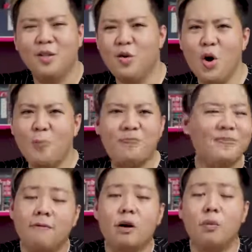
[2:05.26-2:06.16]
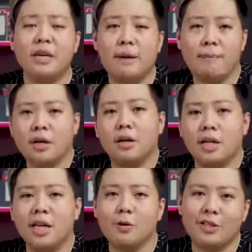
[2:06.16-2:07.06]
Noob và có một điểm mình cực
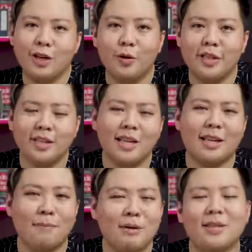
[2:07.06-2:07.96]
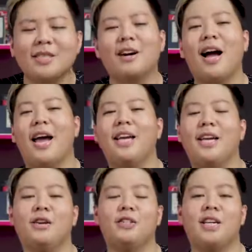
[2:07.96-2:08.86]
kỳ thích của chiếc Logitech MX Master 2S
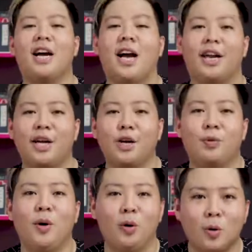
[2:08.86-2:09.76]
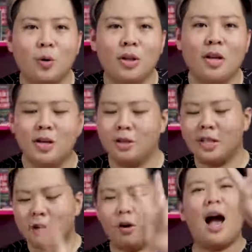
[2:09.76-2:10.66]
này đó chính là khả năng kết nối Bluetooth. Nó
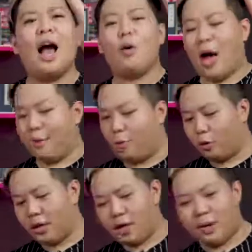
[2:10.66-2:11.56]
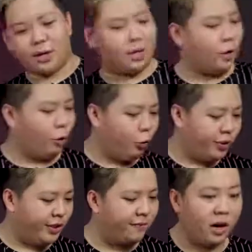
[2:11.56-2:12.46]
sẽ có hai loại, một là các bạn kết nối
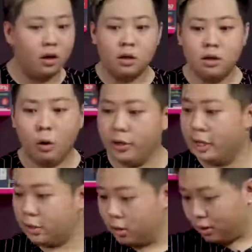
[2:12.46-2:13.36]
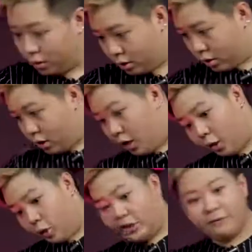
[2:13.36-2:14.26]
receiver. Ôi,
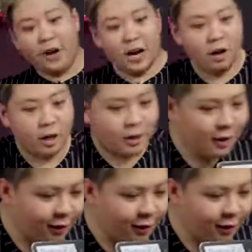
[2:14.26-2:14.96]
receiver rồi.